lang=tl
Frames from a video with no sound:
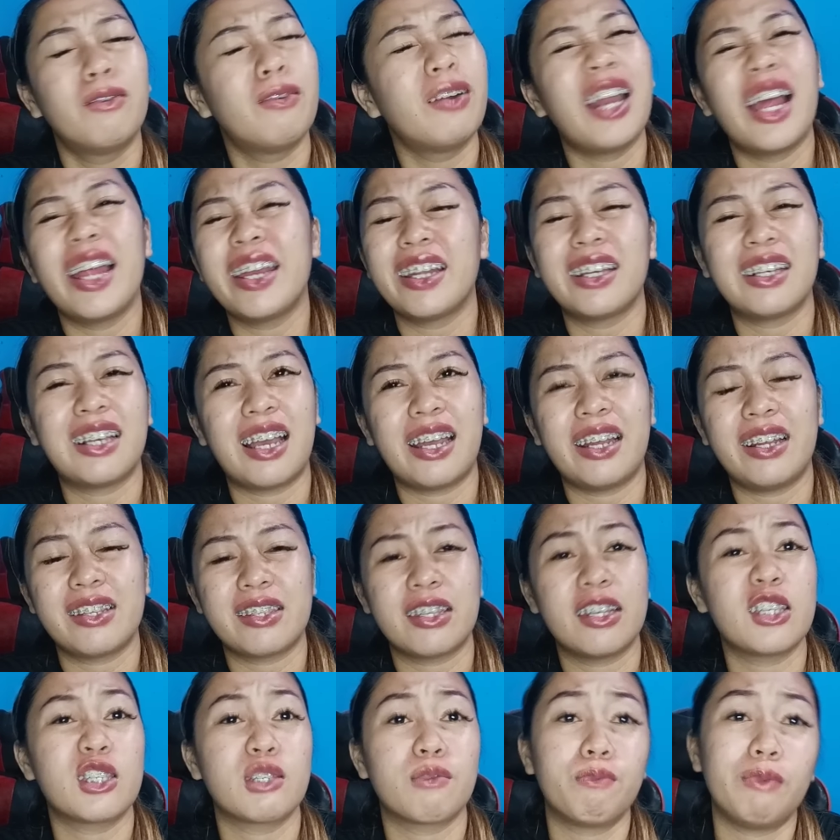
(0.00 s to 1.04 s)
wala na
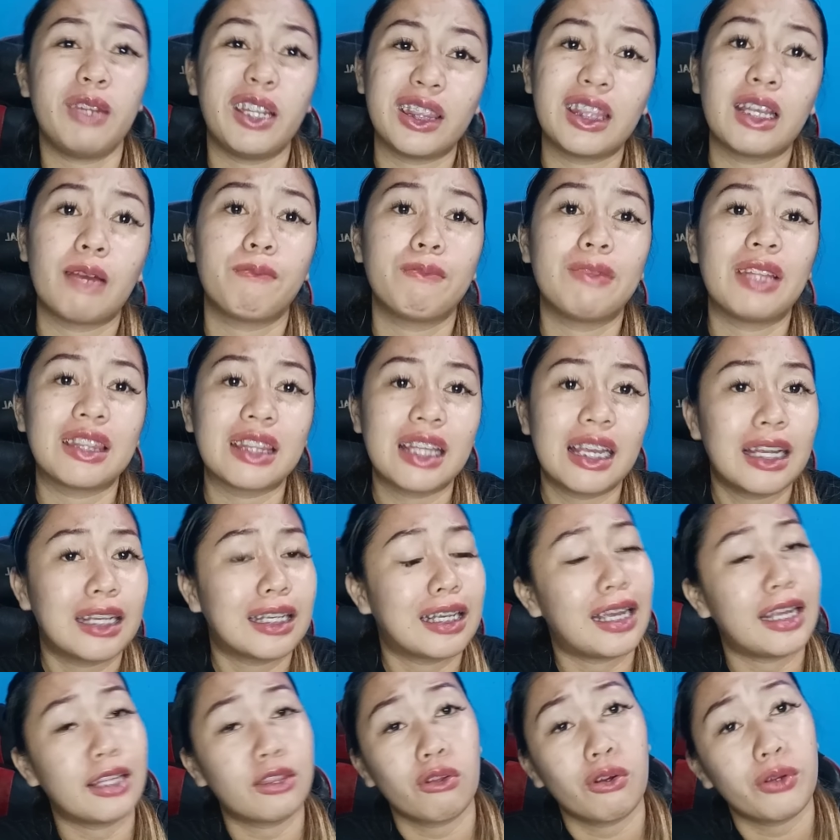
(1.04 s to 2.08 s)
guys, split up na
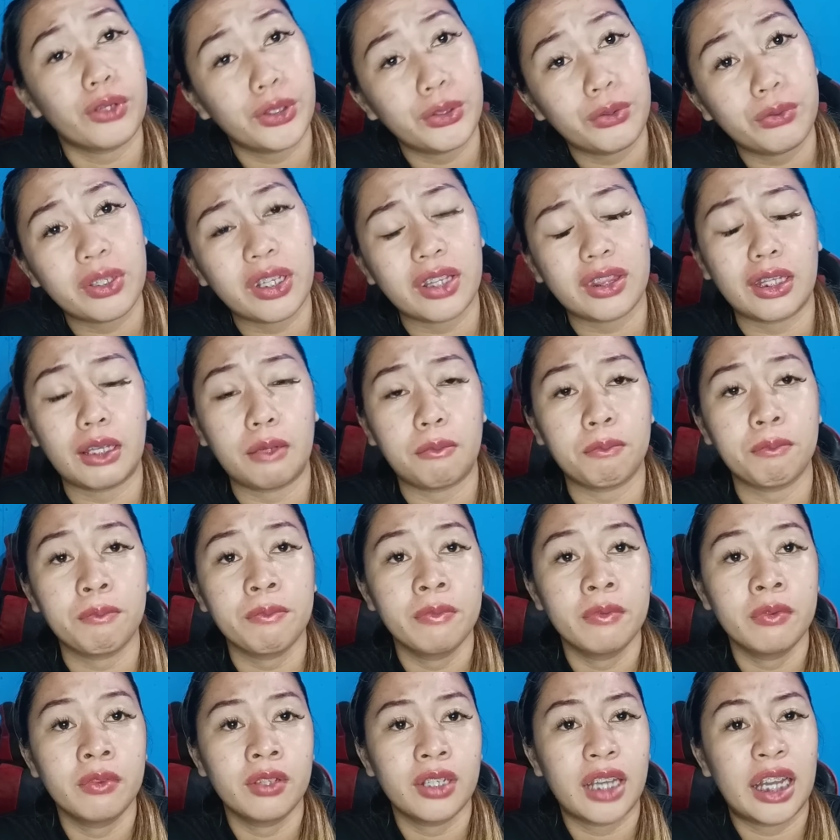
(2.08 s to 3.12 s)
talaga itong unit team
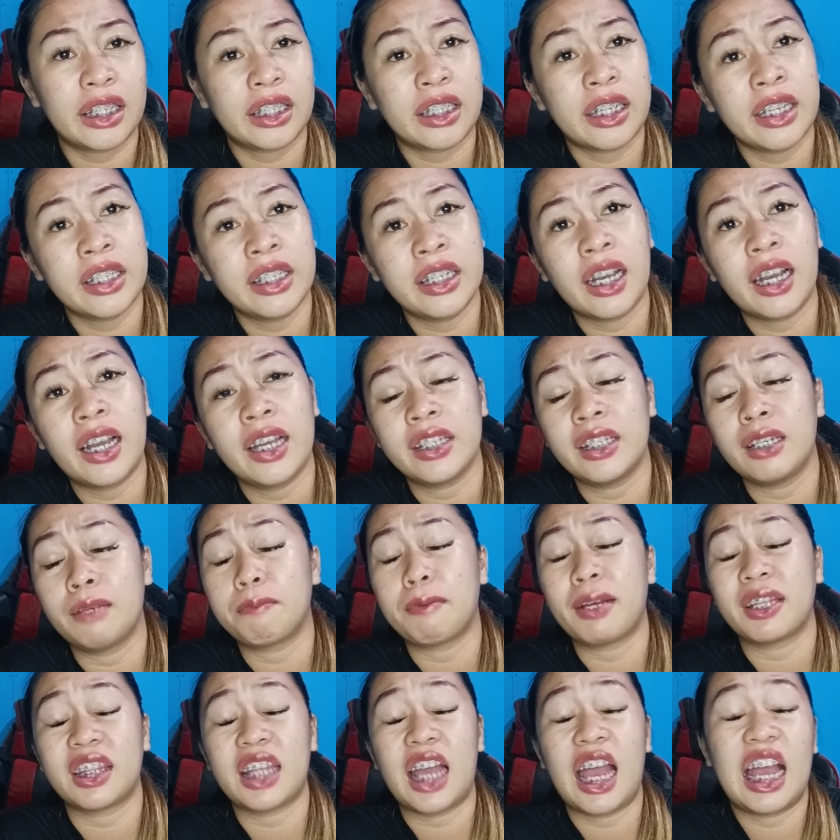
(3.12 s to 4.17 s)
at
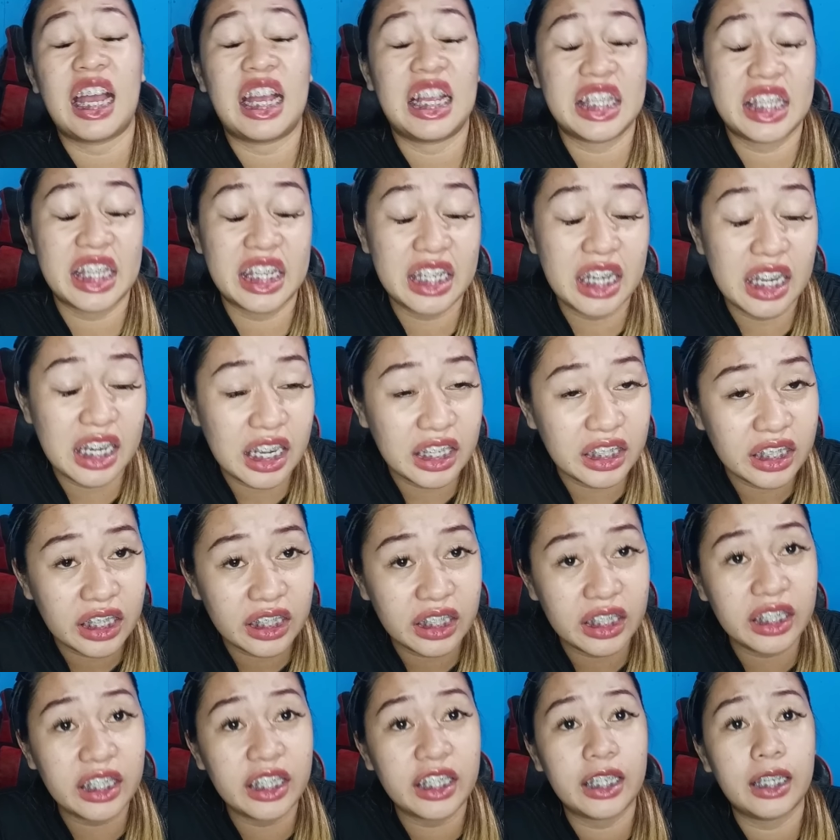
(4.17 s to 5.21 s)
kanya-kanya pataasan na lang
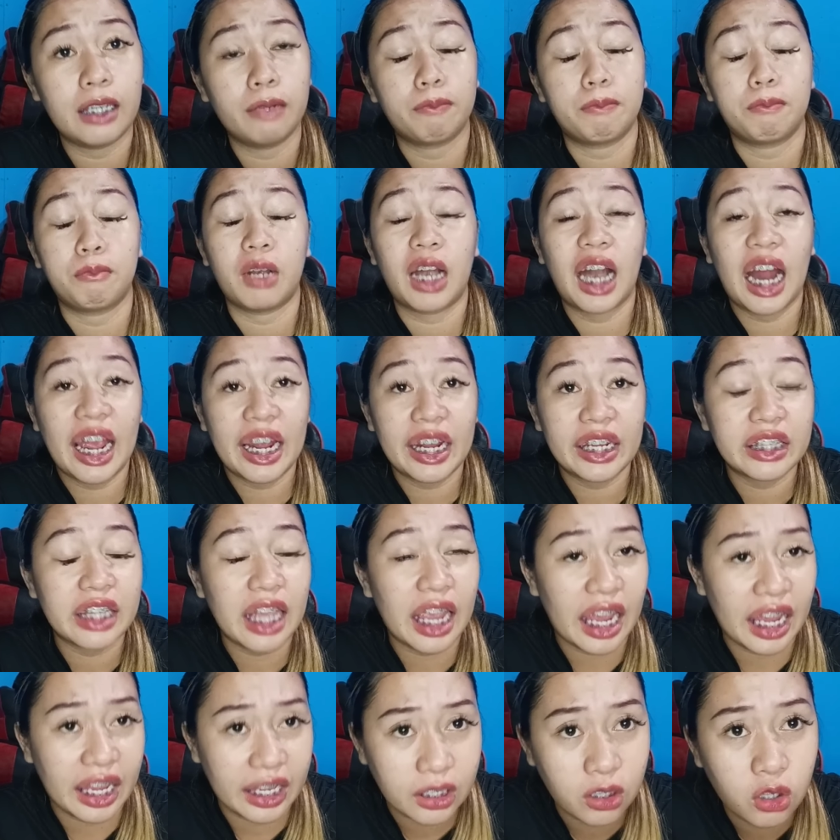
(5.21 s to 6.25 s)
ng ihi,
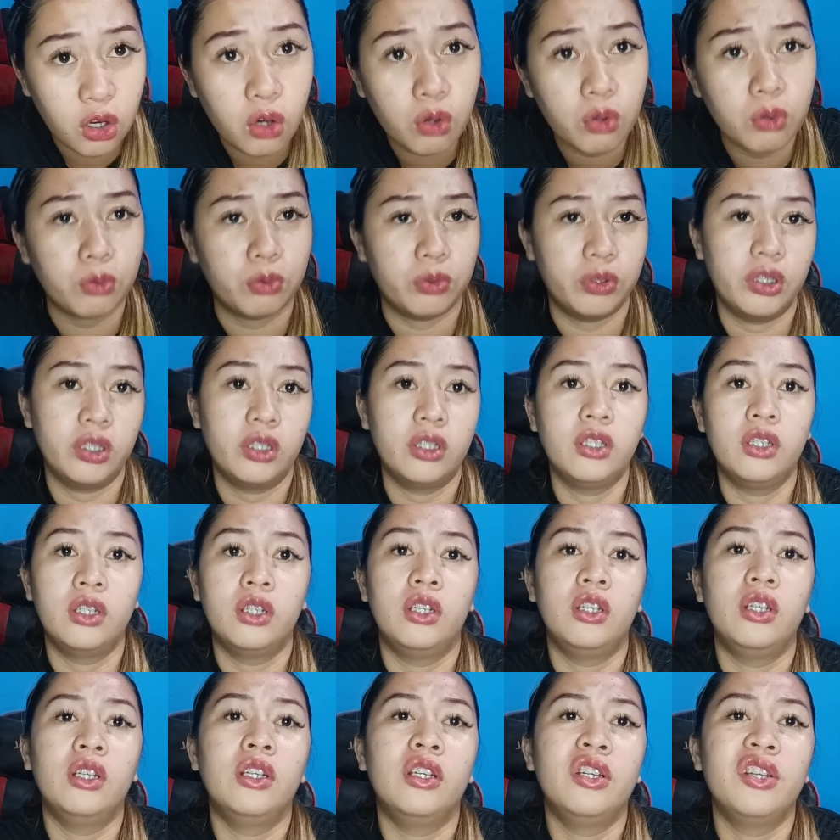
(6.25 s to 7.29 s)
pride, ego.
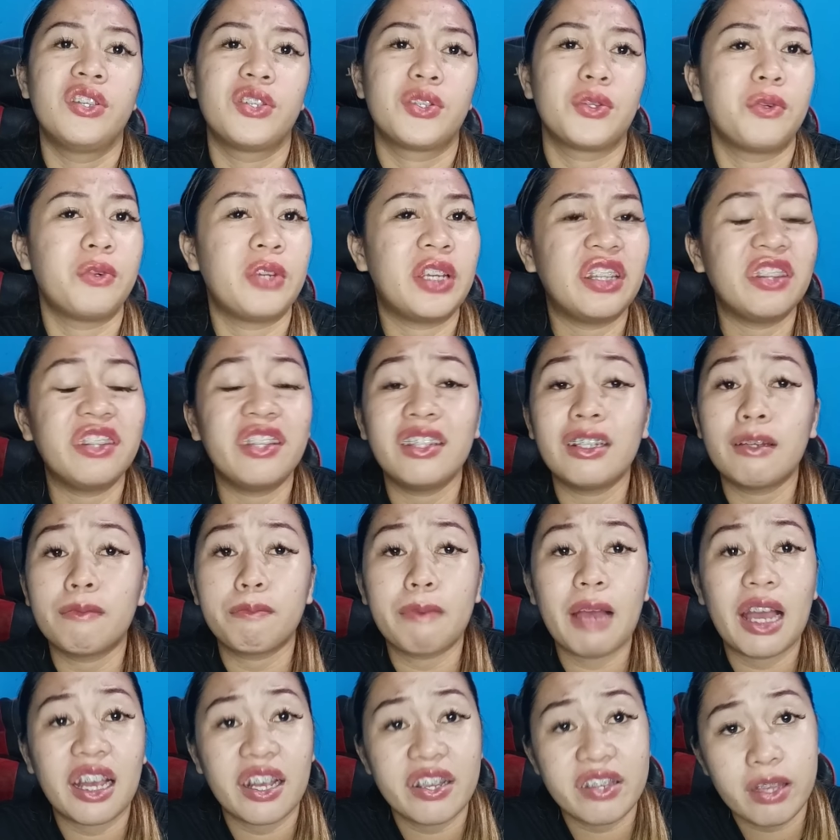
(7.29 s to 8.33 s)
So hindi
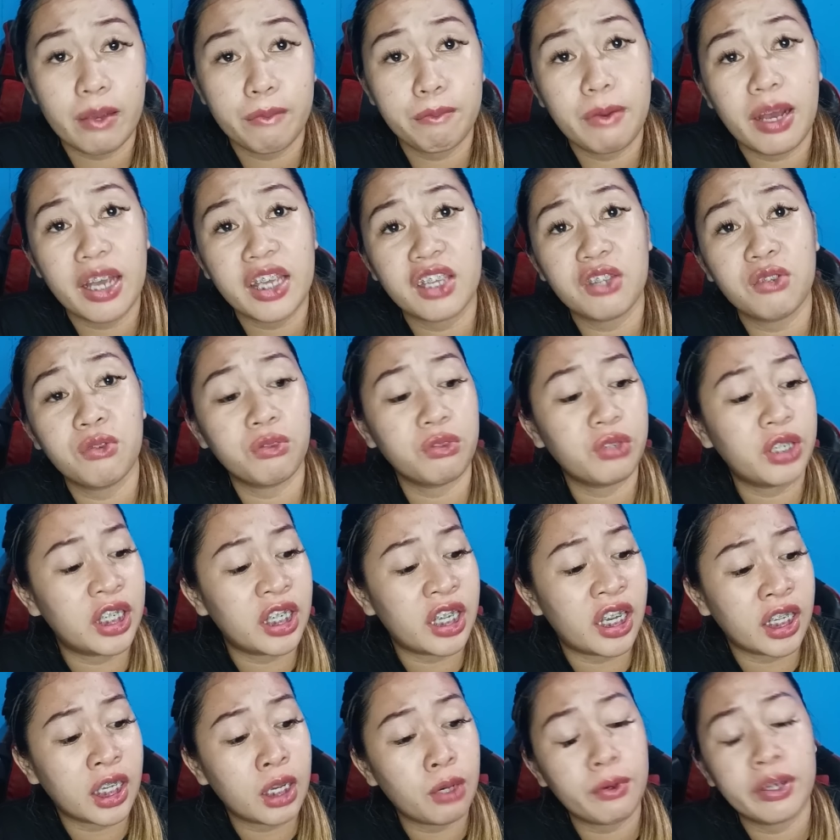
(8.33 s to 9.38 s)
na para sa bayan yung
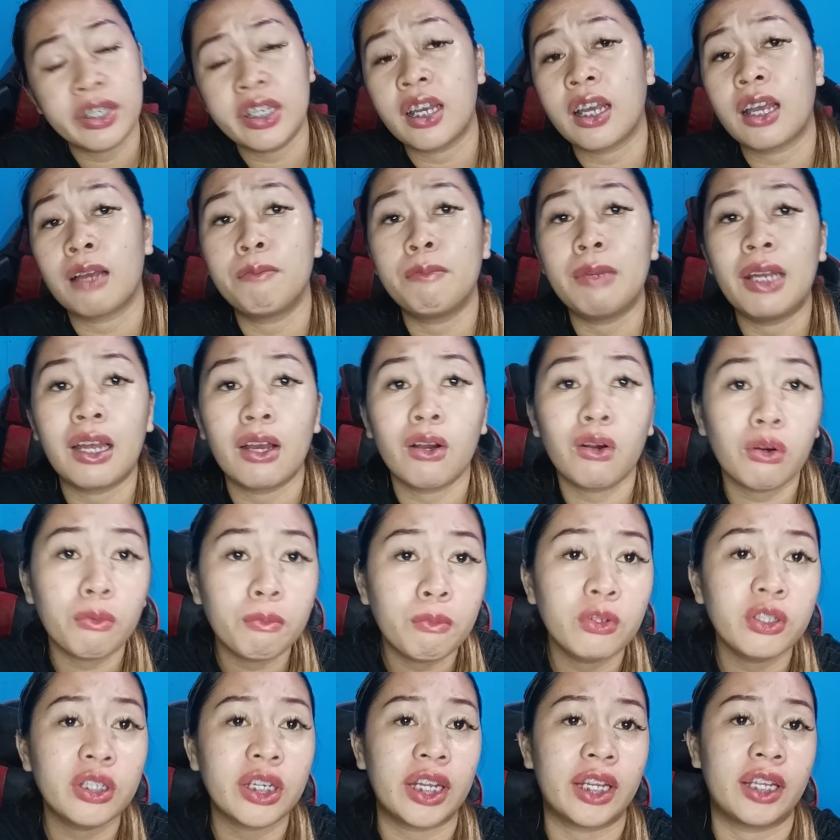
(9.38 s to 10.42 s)
ginagawa ng kabilang
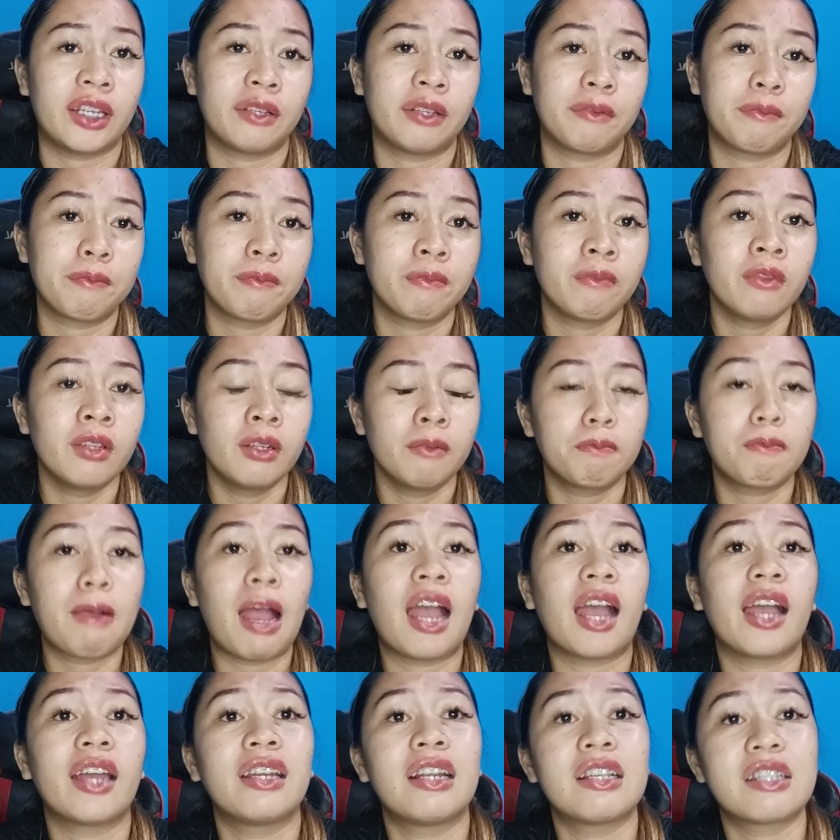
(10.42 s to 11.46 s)
kubon eh.
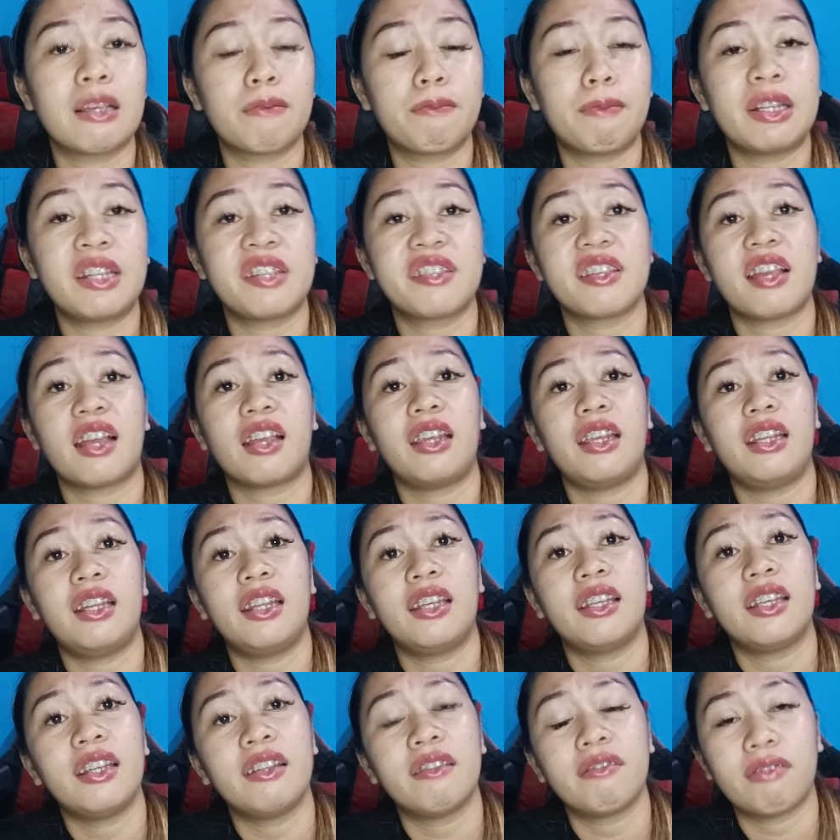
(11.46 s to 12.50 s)
Para na sa
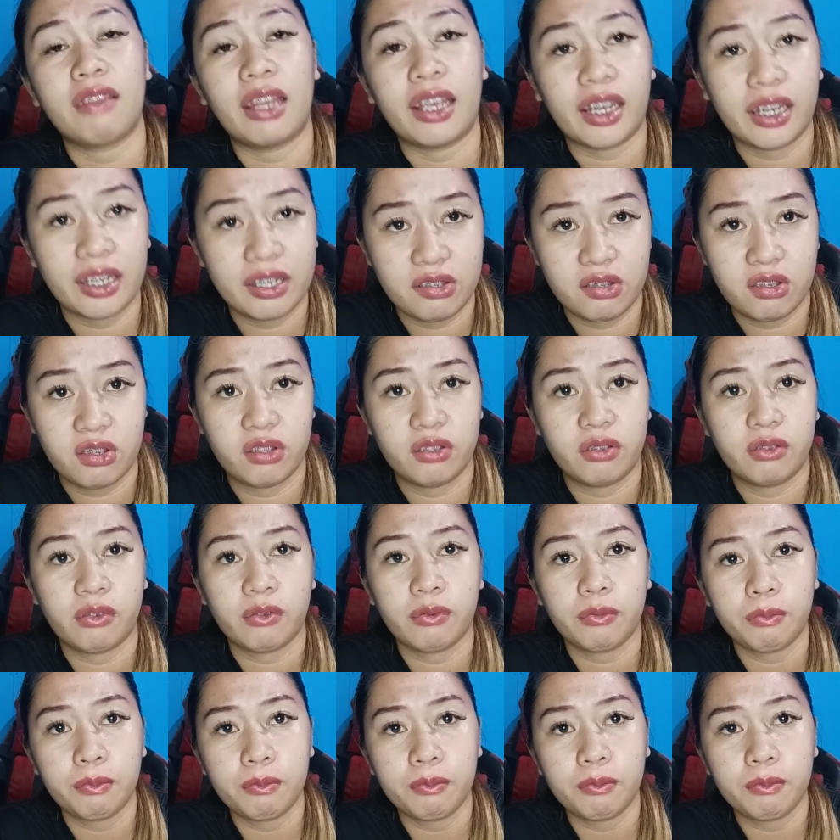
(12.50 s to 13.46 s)
pansariling interest.